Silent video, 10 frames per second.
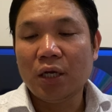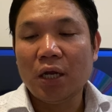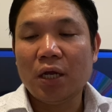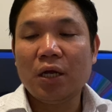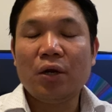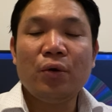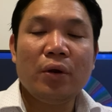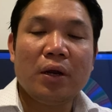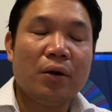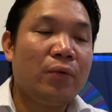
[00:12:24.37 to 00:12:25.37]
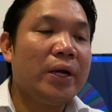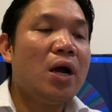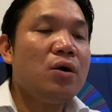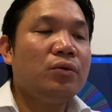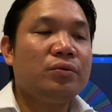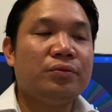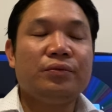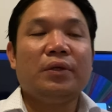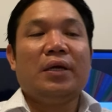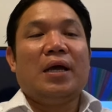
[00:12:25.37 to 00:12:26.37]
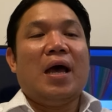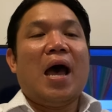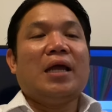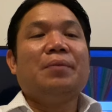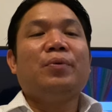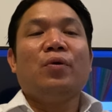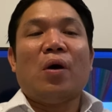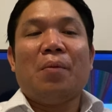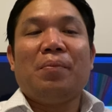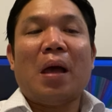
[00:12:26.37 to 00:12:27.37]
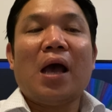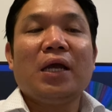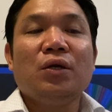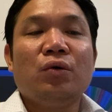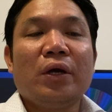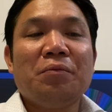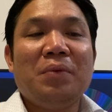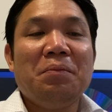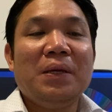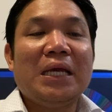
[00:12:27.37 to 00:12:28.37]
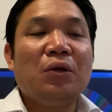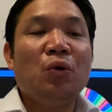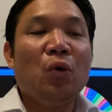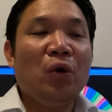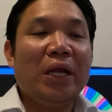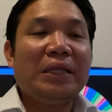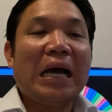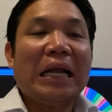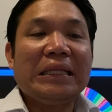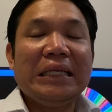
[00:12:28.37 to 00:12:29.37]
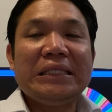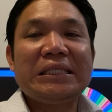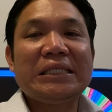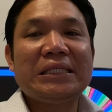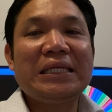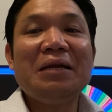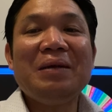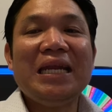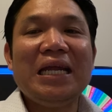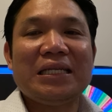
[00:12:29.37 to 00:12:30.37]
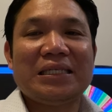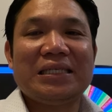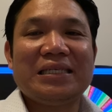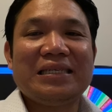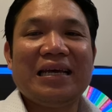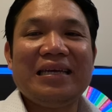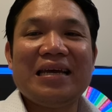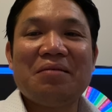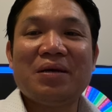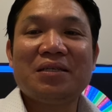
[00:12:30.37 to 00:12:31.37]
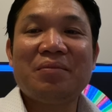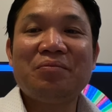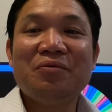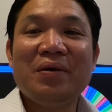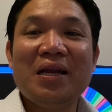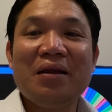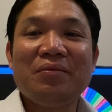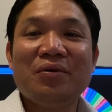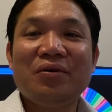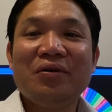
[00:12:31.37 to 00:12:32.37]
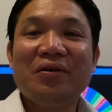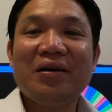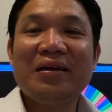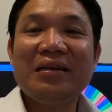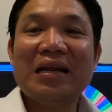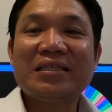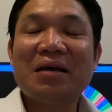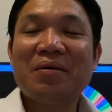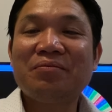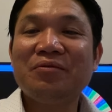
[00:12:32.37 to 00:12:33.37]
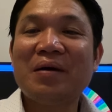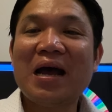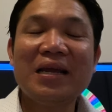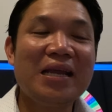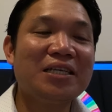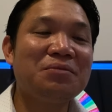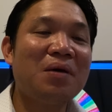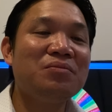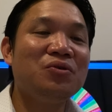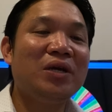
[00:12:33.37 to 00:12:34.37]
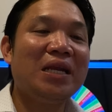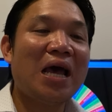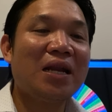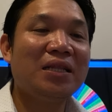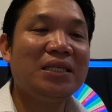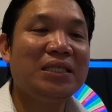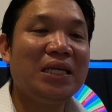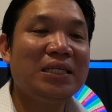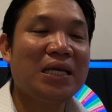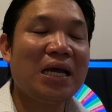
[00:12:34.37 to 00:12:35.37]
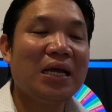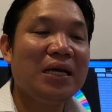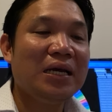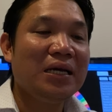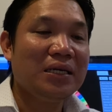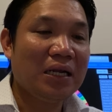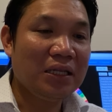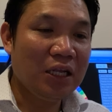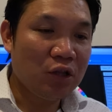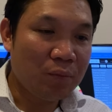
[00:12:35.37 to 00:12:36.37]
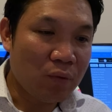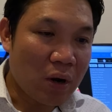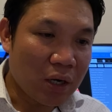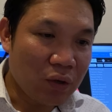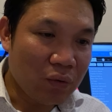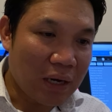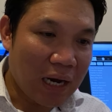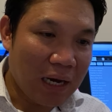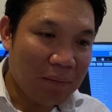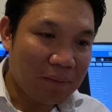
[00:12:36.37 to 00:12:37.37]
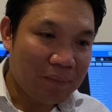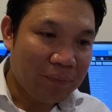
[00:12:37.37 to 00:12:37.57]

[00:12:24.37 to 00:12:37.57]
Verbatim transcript: Uh, ah, we go! Ayan po, akin ho kayong bibigyan ho ulit ng at least 10 minutes. Ayan, masama po ba na ko? Nasama po ba? Yes, ma'am, Jukinara Distrisa. Dito po ang iyong name.